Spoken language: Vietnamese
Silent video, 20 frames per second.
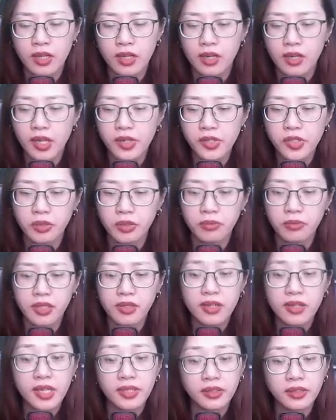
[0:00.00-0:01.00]
Lý Trường
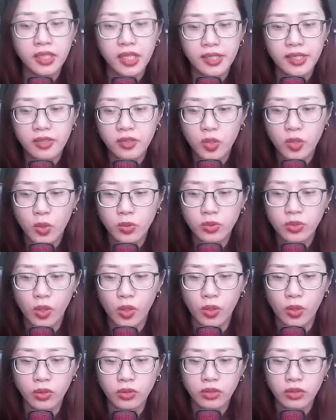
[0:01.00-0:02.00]
Minh lên tiếng khốn
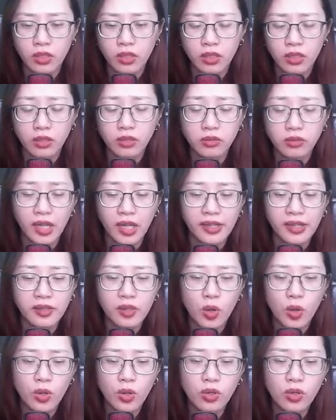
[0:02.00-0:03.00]
khổ. Thầy
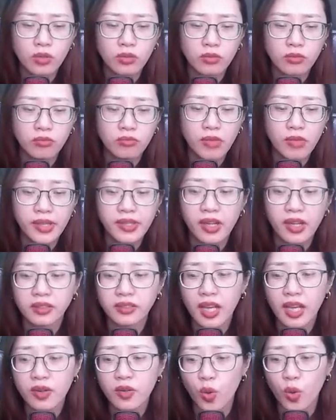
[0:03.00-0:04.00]
cố, bây giờ
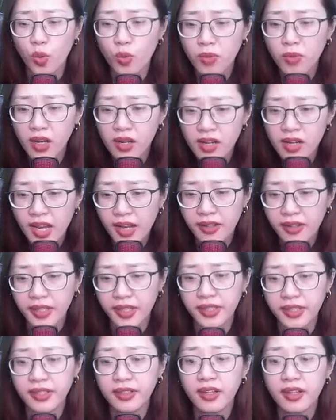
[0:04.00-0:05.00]
ta ngủ mới là
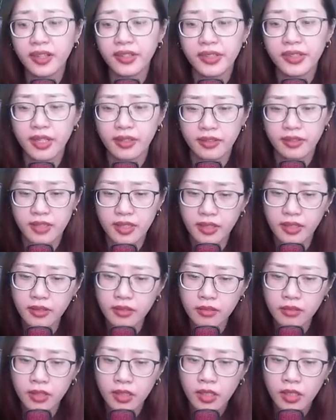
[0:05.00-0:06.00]
nghỉ ngơi chân
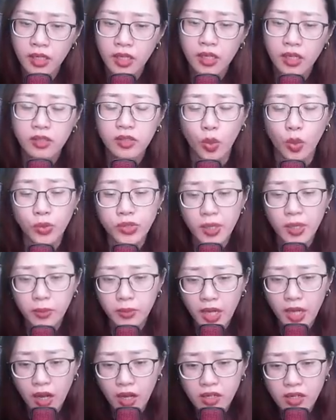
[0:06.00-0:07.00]
chính. Ngủ
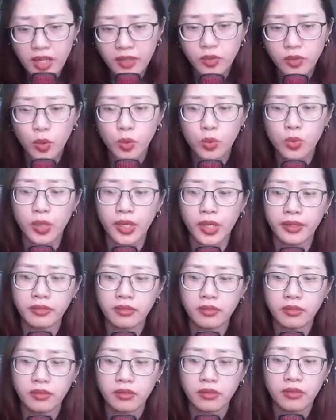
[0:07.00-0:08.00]
trong đó là tu
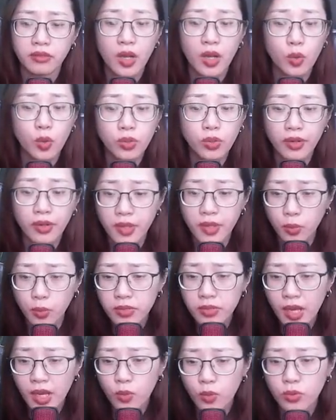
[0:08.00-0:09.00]
luyện, đâu có
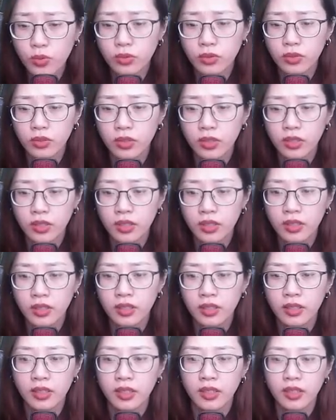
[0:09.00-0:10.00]
giống nhau.
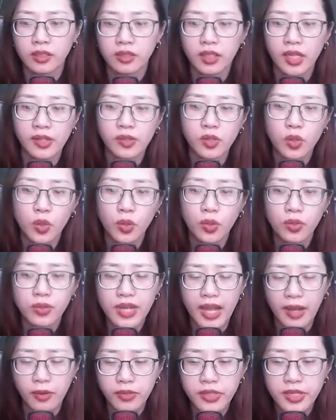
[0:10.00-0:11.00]
Thầy cố
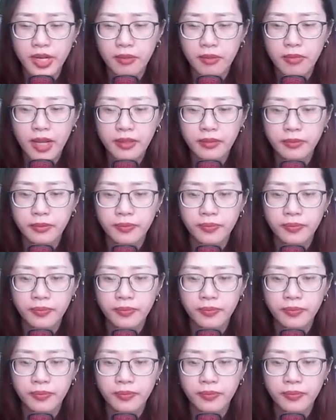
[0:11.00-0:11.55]
đảo trắng mắt.